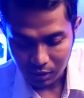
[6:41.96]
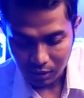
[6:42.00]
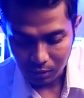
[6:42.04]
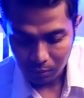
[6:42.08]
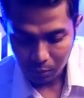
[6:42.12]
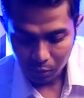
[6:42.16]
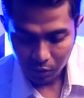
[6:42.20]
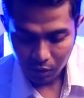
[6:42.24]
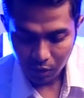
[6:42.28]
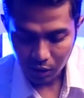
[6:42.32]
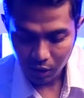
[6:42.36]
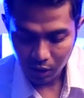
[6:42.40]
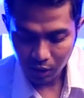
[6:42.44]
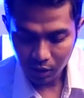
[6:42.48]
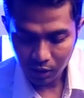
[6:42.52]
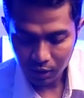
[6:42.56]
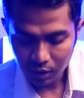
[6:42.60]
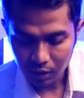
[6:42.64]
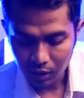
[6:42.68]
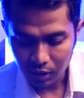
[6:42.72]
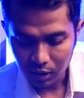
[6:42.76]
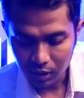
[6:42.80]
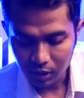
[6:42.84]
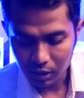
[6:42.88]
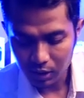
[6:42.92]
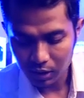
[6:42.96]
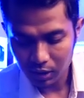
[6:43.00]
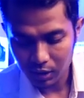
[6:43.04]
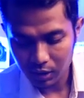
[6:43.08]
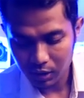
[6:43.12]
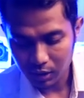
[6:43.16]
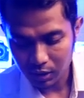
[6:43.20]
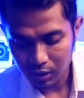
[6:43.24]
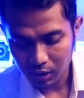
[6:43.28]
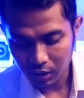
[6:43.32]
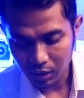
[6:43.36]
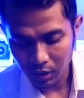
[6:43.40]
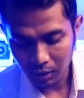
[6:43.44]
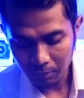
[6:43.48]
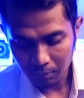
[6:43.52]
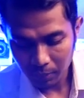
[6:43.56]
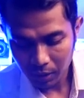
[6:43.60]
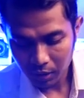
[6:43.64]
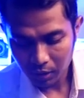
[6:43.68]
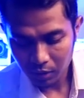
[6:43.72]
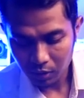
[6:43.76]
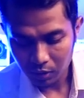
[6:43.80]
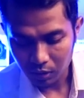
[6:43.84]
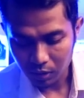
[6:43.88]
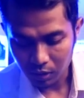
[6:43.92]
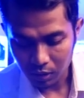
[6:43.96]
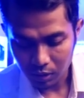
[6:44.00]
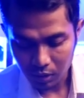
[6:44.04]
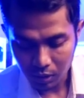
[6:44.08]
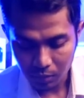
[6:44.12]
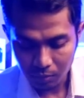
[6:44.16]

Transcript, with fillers: kemudian uh, kenapa kok